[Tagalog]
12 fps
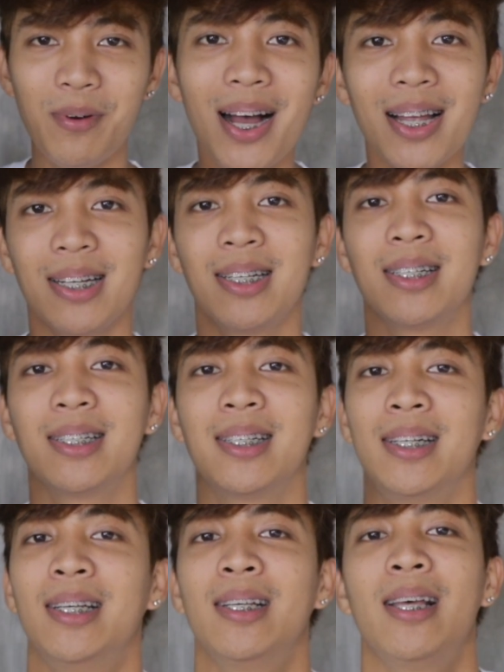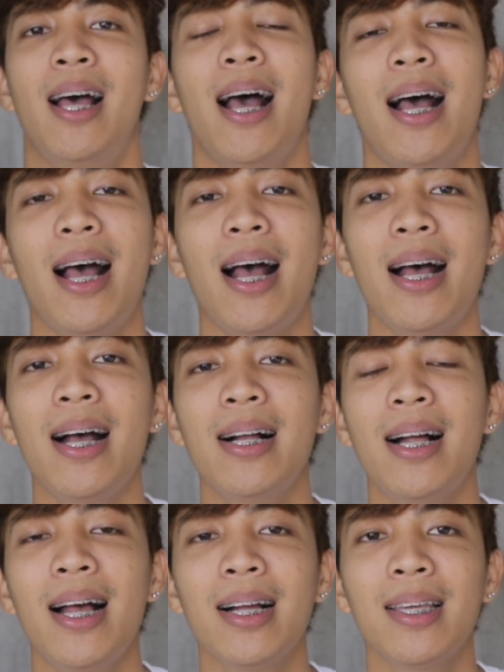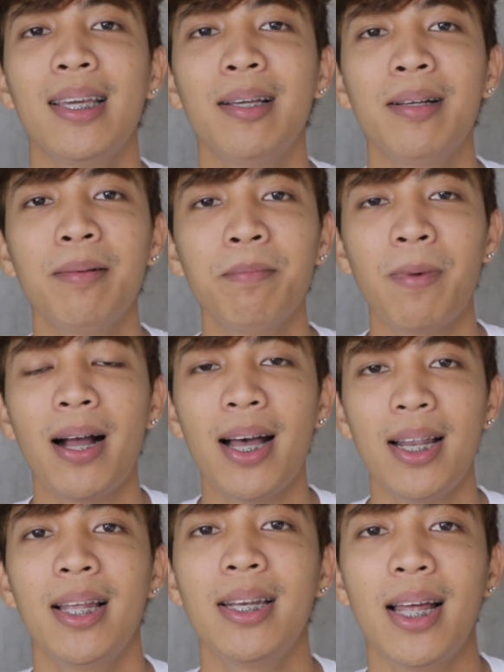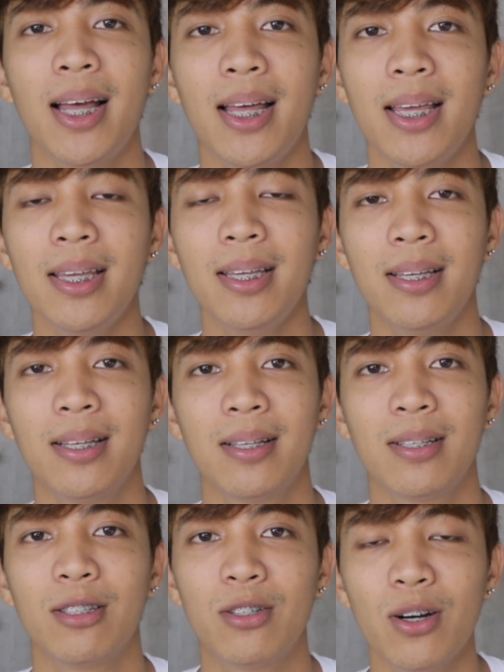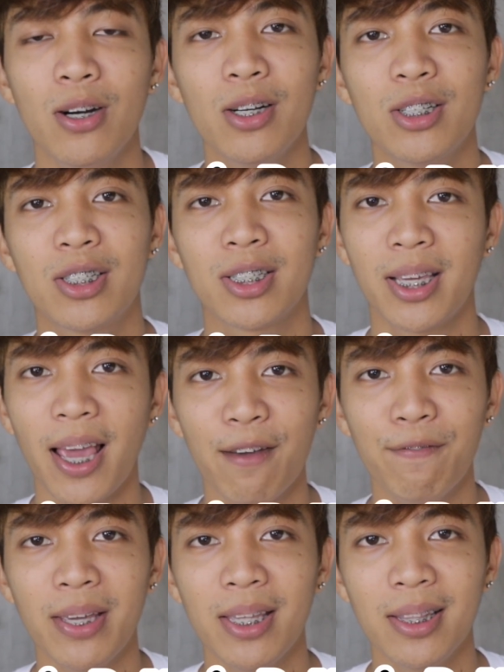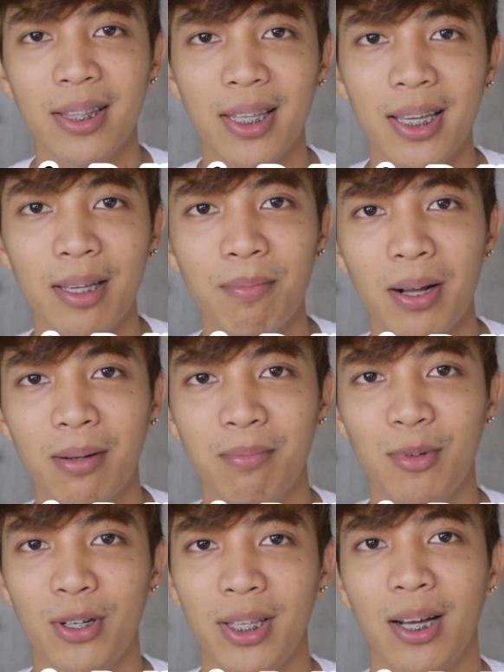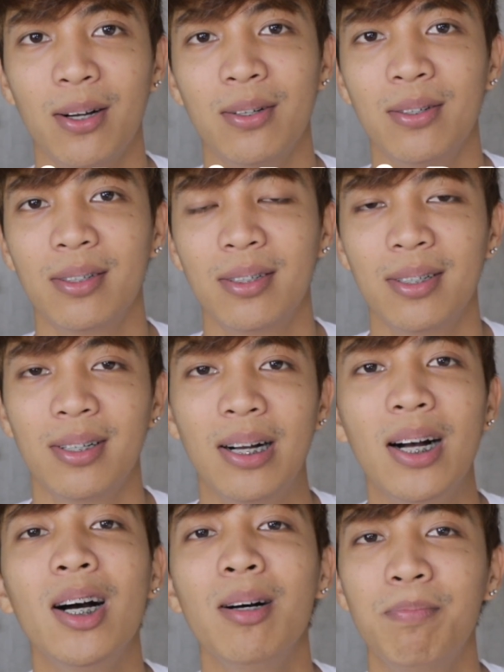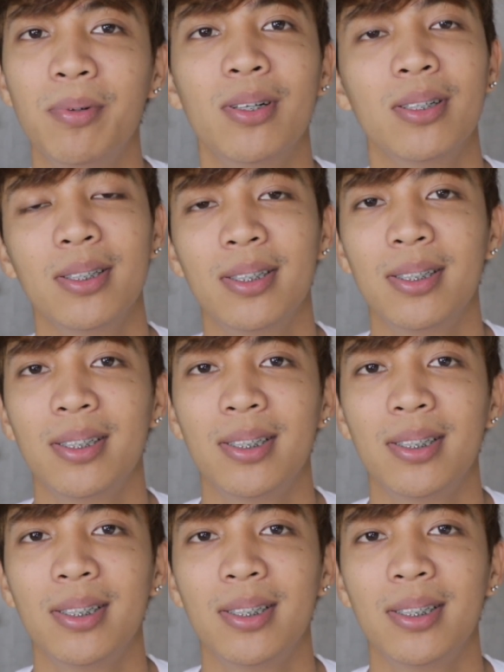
1, ang aking pangalan ay George Kevin D. Magmoya. Opo.